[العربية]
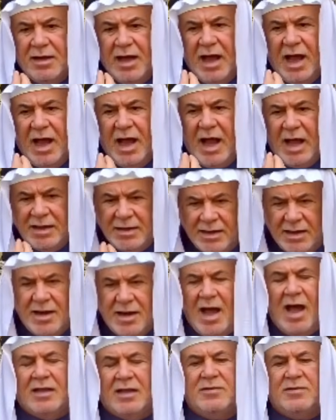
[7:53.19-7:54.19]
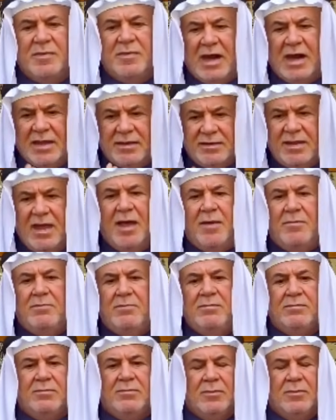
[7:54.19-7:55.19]
عينات من الدم
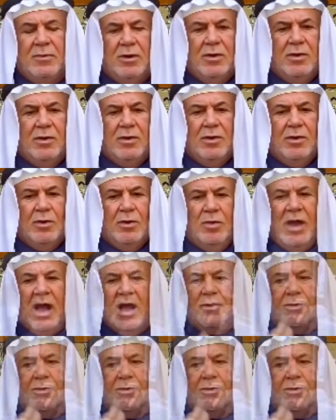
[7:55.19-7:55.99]
وياخذون